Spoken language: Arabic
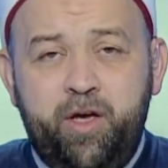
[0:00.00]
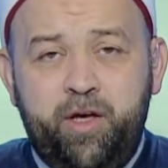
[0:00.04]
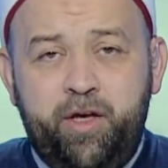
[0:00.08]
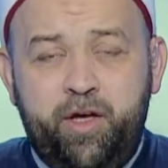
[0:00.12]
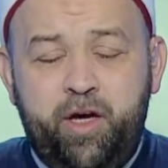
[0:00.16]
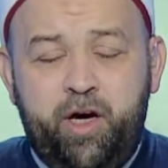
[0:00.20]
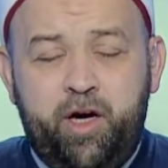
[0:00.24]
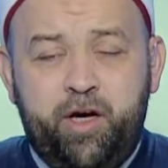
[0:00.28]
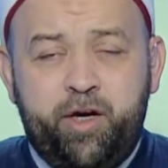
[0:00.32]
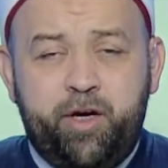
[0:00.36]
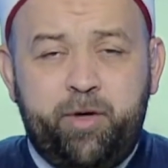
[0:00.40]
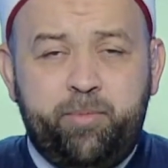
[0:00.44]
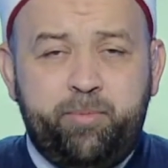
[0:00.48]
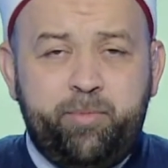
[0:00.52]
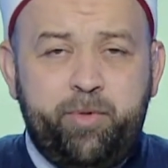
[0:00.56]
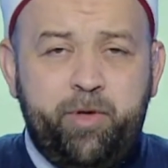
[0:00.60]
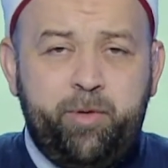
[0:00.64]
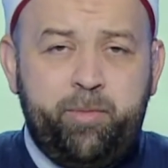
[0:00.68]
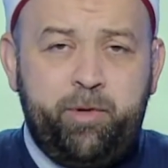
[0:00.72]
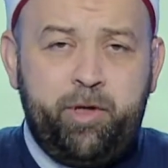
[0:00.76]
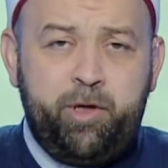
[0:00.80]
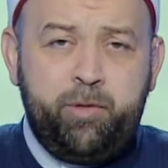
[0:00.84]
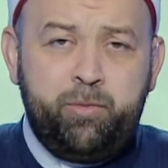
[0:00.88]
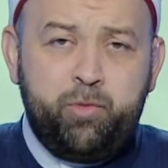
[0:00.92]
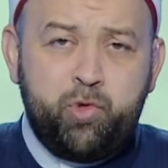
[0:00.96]
يا رب
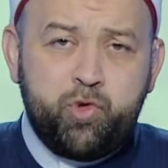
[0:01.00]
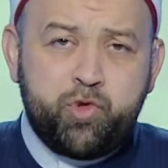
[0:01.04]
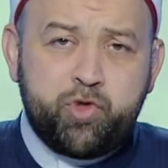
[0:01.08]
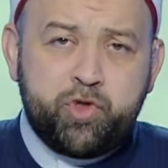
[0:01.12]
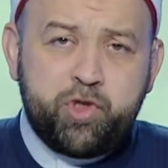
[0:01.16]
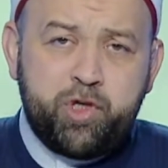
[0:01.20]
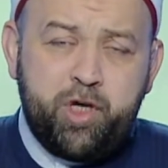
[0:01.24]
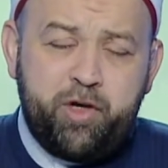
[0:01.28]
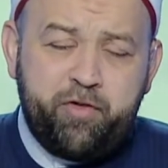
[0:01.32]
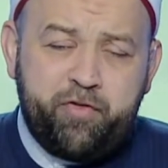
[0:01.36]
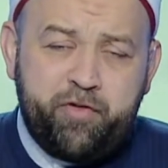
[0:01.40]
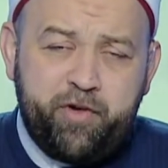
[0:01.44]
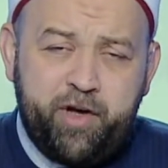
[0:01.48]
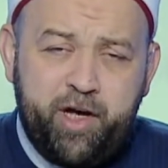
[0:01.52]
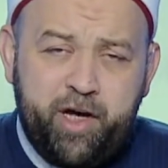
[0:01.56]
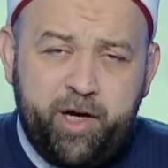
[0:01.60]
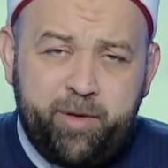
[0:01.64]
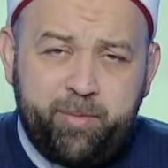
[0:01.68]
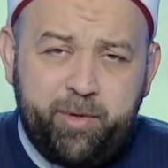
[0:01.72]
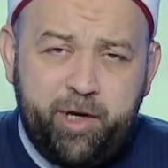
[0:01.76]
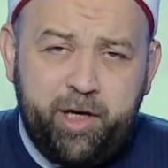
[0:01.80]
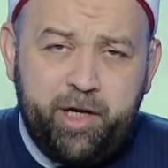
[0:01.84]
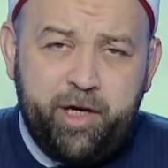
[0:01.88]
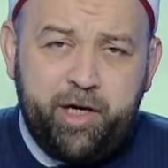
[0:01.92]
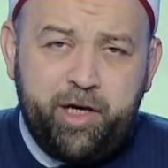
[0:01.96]
بالمصطفى
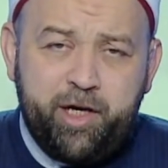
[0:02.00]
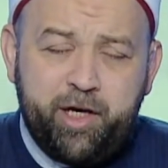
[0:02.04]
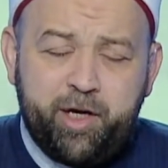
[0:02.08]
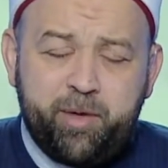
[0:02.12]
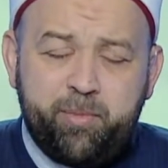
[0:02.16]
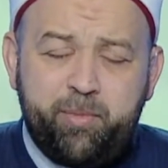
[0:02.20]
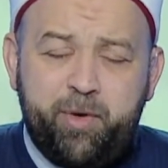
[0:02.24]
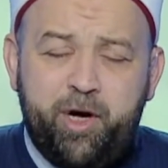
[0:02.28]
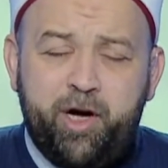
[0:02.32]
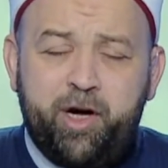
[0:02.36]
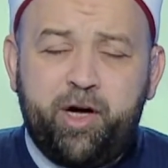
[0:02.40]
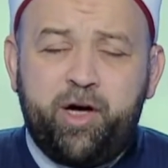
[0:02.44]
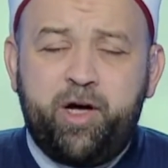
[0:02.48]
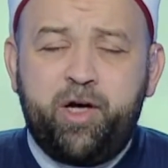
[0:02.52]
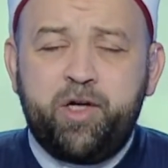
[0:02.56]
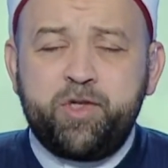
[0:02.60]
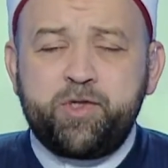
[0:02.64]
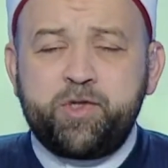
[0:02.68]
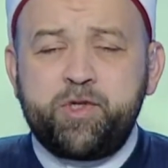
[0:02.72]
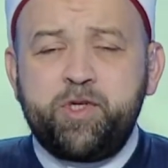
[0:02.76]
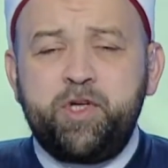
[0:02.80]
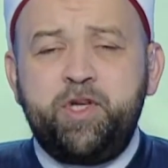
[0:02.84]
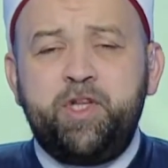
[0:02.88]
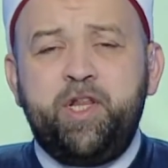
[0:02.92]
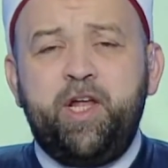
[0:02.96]
بلغ
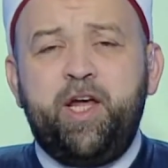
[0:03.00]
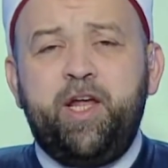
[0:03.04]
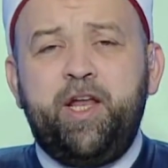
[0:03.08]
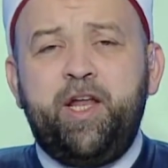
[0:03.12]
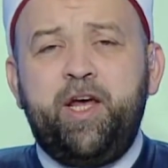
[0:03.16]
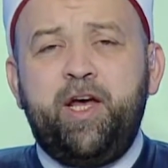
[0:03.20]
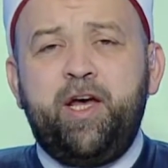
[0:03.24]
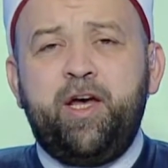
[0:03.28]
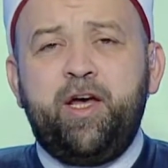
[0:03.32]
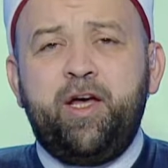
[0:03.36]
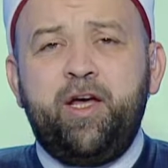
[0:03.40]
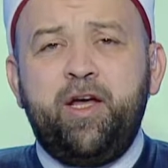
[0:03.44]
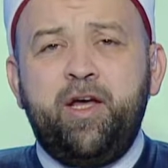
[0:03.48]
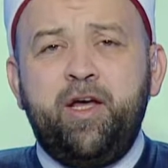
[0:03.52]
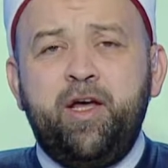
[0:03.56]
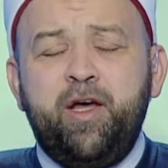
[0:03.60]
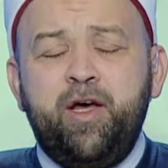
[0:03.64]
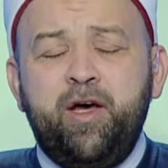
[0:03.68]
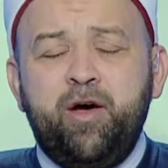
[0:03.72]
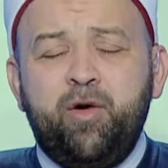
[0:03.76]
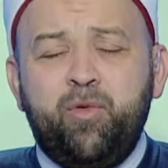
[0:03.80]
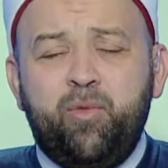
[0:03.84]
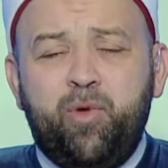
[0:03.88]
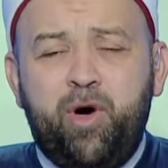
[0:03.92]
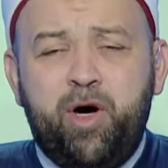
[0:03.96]
مقاصدنا
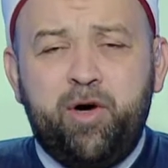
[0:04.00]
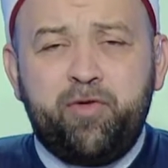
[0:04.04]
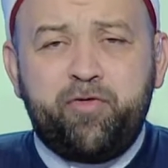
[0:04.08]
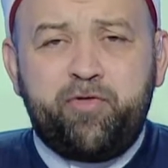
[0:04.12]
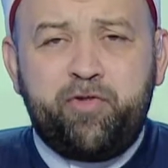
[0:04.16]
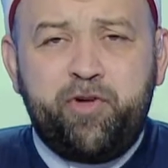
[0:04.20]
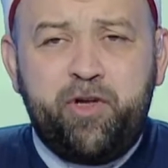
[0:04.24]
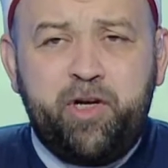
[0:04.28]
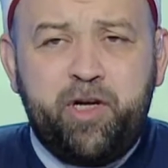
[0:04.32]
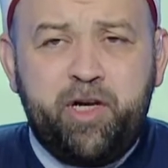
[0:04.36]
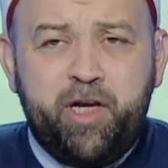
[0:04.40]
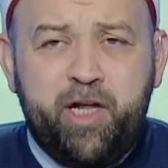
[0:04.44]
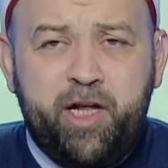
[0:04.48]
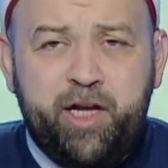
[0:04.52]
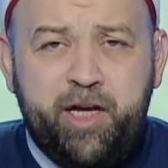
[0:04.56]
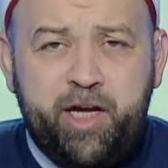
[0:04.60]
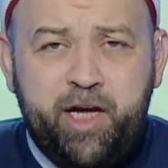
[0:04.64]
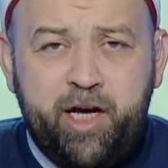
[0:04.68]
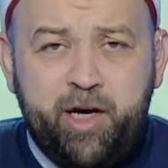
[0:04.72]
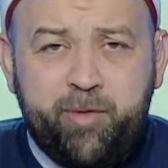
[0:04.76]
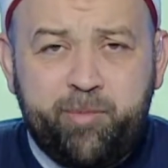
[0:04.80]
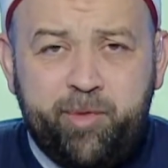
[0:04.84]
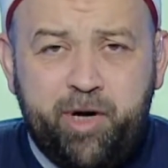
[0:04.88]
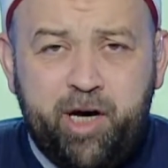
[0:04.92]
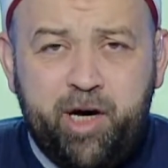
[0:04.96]
واغفر
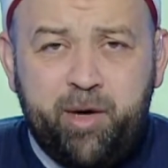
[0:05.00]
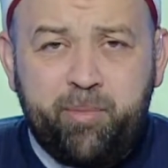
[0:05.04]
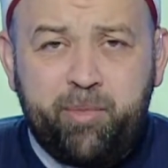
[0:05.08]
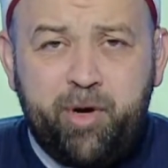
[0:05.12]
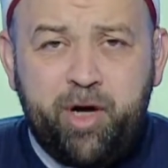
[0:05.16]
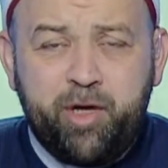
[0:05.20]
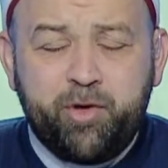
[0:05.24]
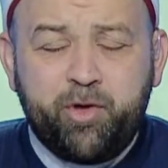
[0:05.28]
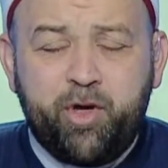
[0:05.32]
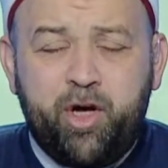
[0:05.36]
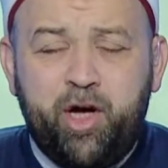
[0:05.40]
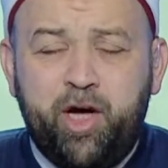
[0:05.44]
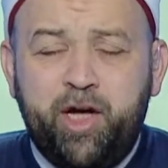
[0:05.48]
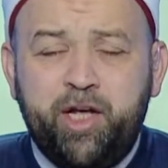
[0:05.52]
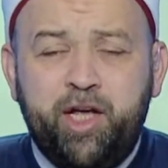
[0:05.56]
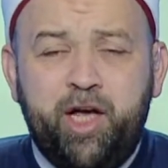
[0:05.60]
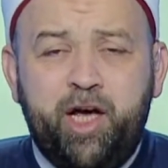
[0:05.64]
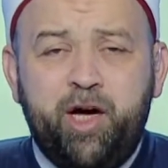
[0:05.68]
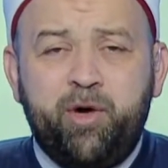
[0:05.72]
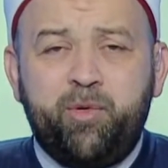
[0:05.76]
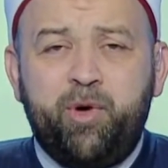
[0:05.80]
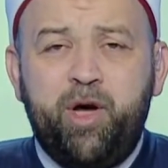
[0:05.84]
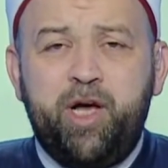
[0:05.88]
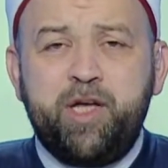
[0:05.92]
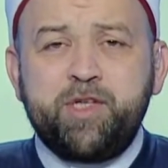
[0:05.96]
لنا ما مضى
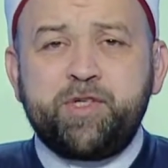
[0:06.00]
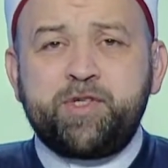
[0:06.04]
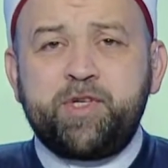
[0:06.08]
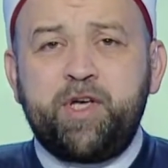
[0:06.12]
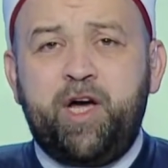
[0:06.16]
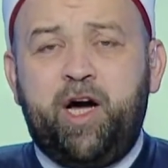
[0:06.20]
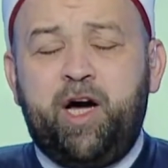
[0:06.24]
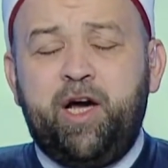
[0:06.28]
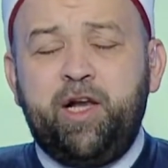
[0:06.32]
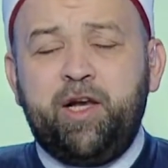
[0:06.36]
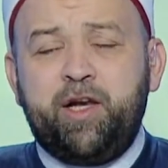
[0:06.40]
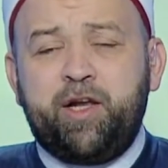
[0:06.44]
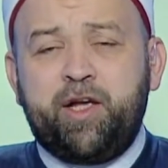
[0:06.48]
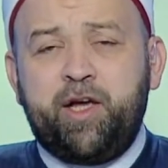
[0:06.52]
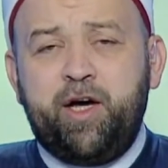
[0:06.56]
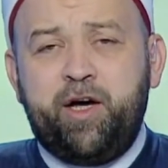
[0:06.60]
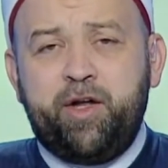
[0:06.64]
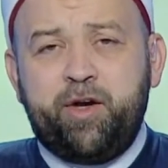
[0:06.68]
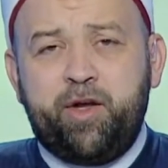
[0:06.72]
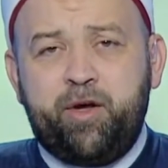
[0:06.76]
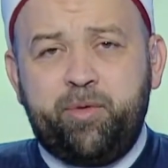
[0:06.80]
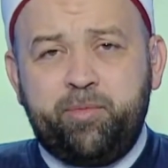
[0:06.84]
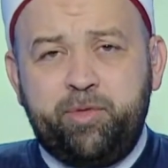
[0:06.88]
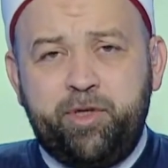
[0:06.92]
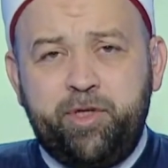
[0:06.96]
يا واسع
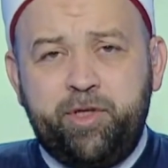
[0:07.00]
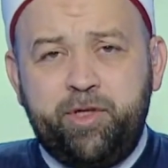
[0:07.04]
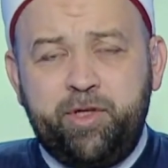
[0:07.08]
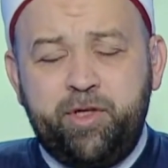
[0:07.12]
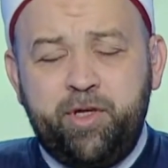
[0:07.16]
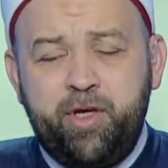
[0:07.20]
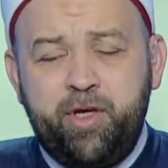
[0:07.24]
الكرم